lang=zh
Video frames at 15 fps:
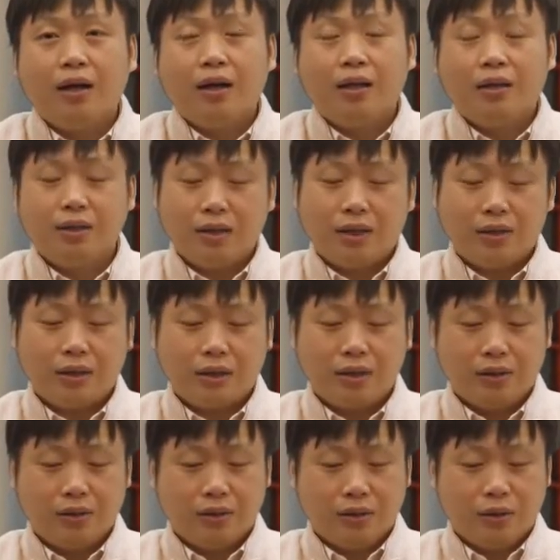你要
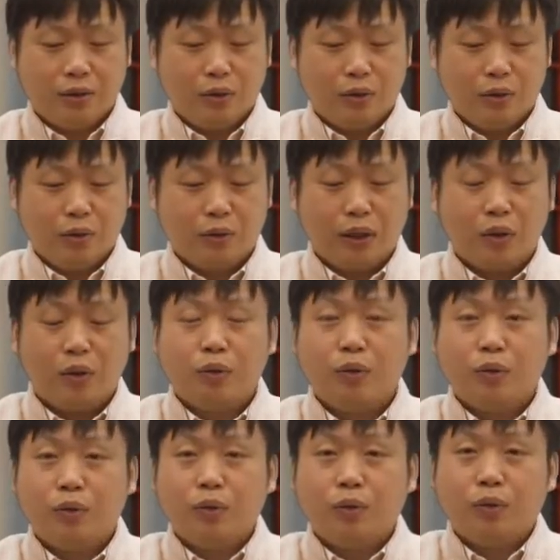是能
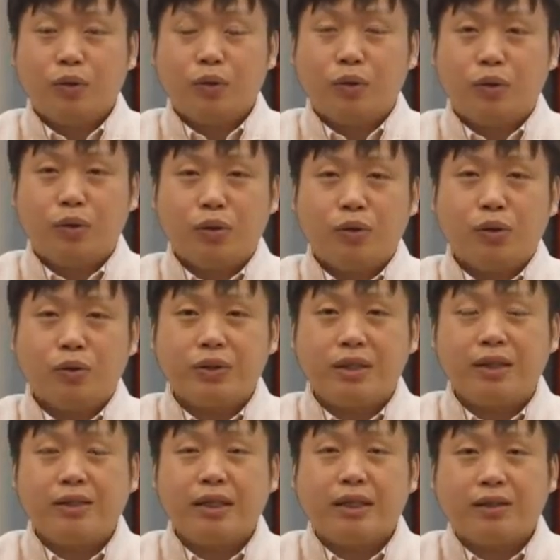够顺从
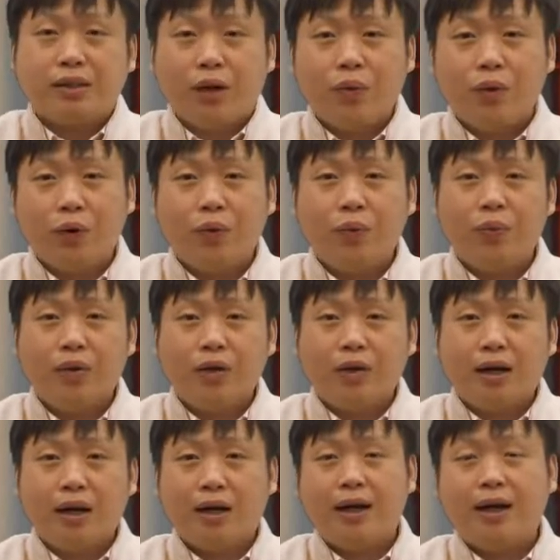现在的潮流
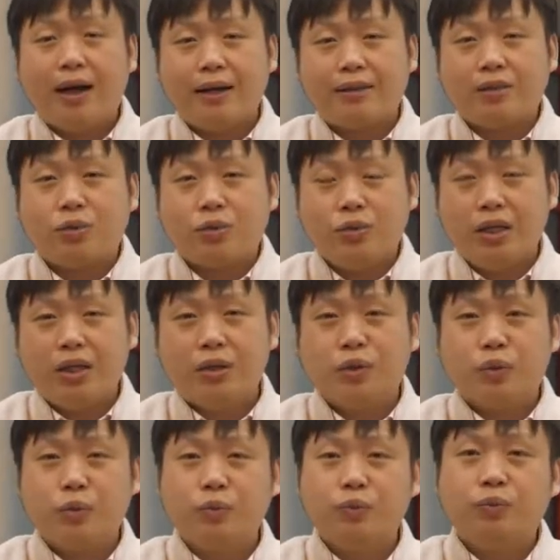啊，让孩子去念念
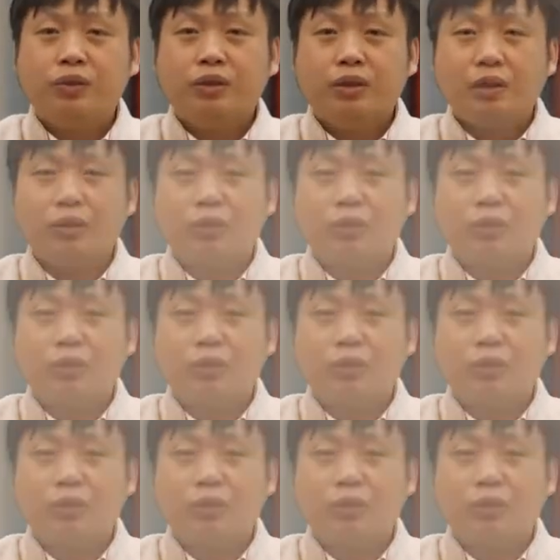书。我